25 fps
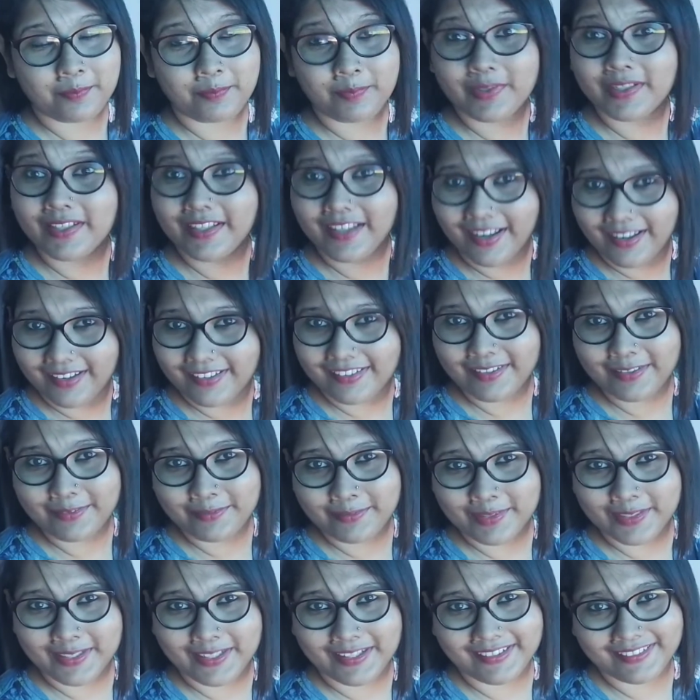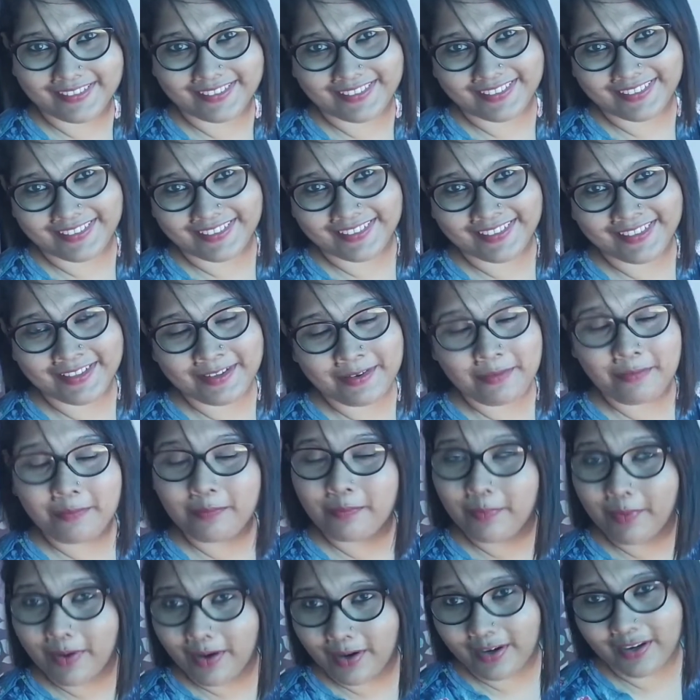बिरयानी बनाते हैं
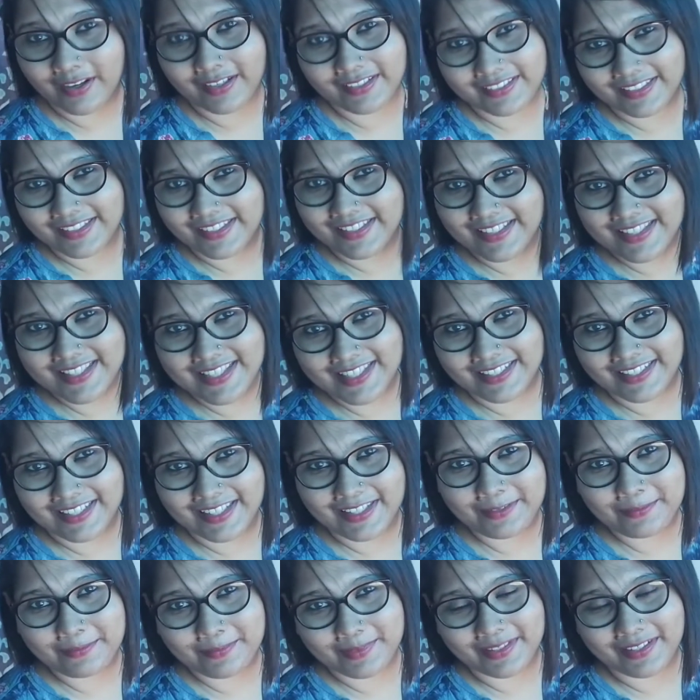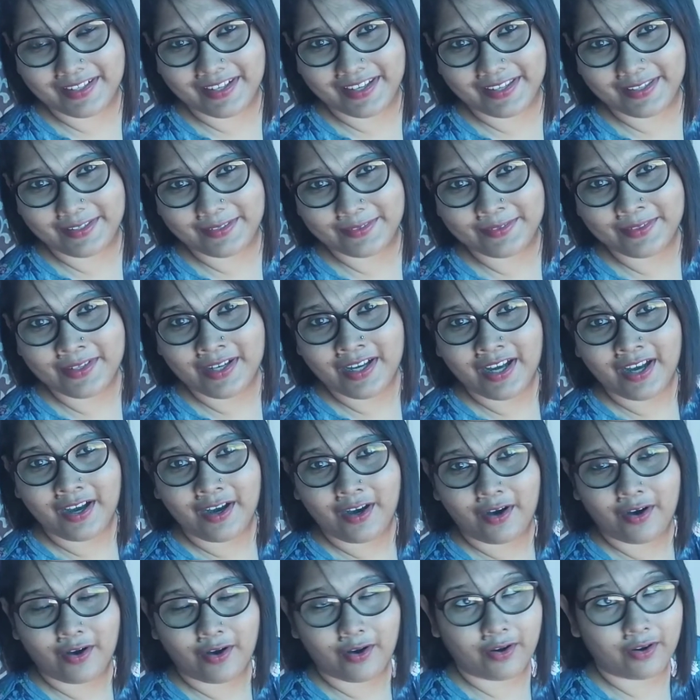बहुत दिन से नहीं बनाई हूँ
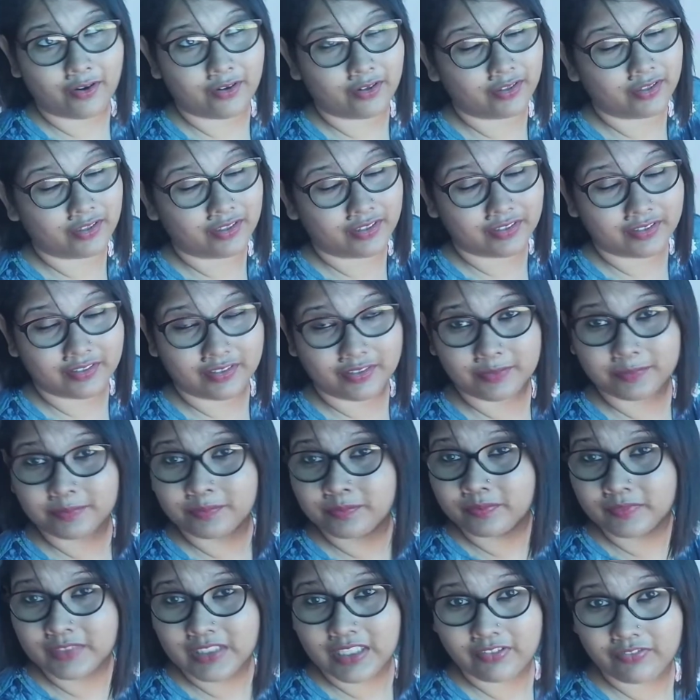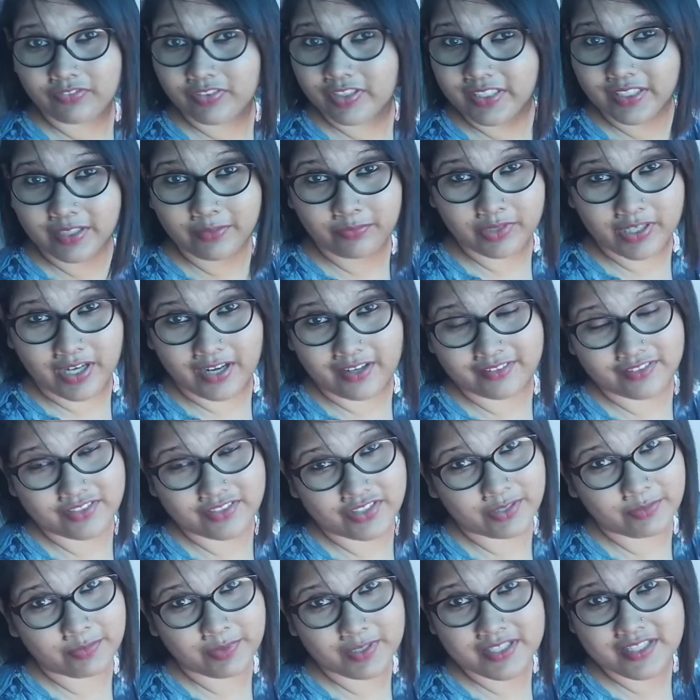और फिर
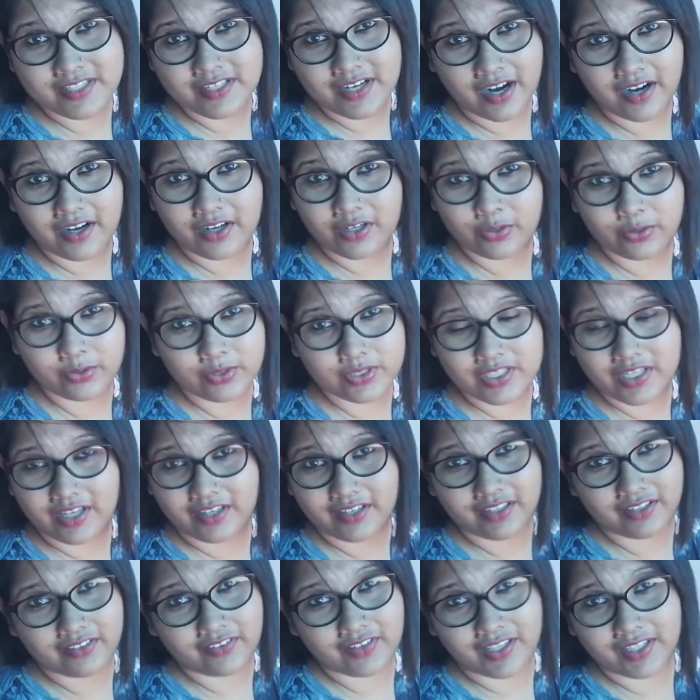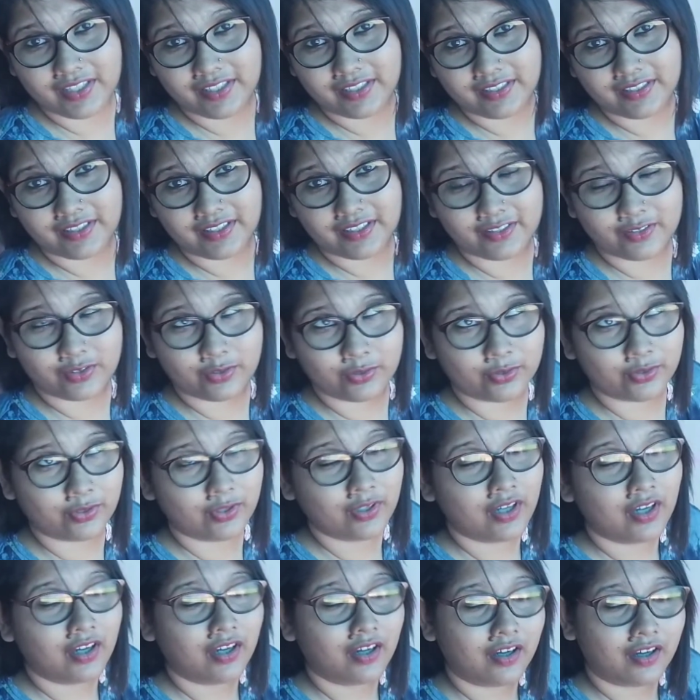नवरात्रि भी स्टार्ट हो जाने वाली है तो
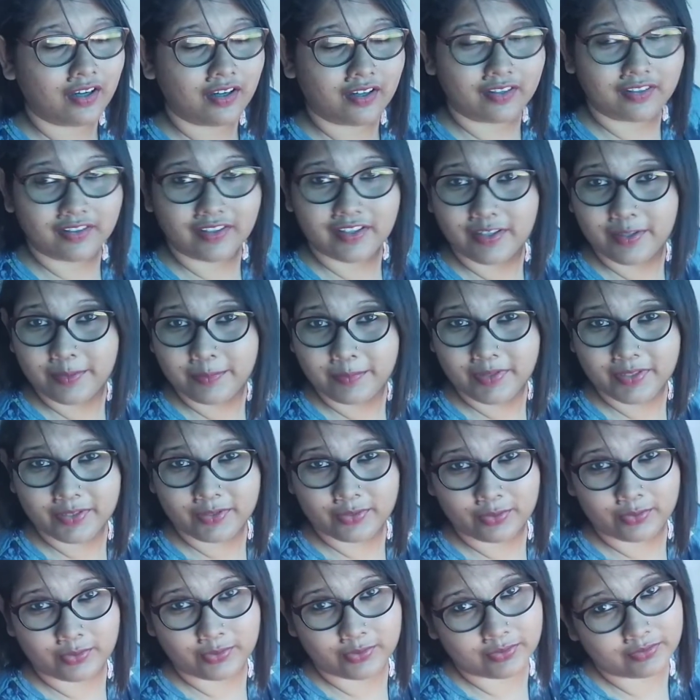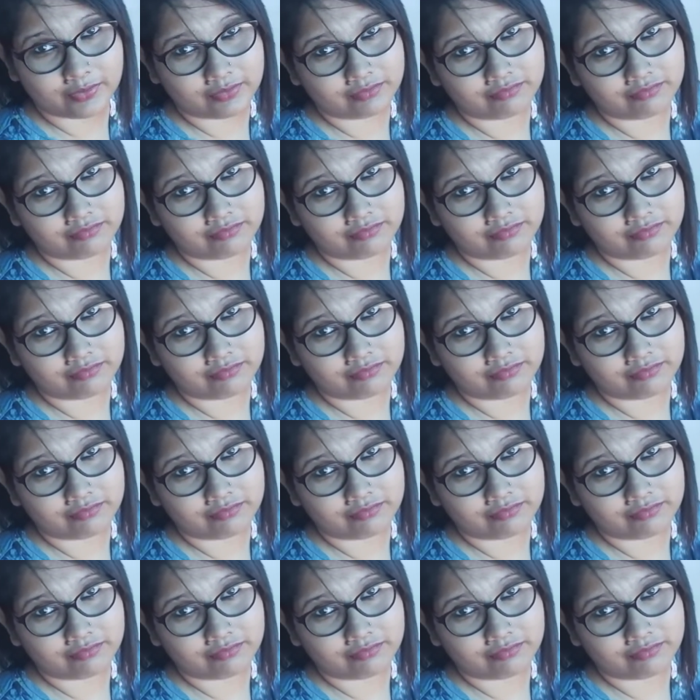घर में तो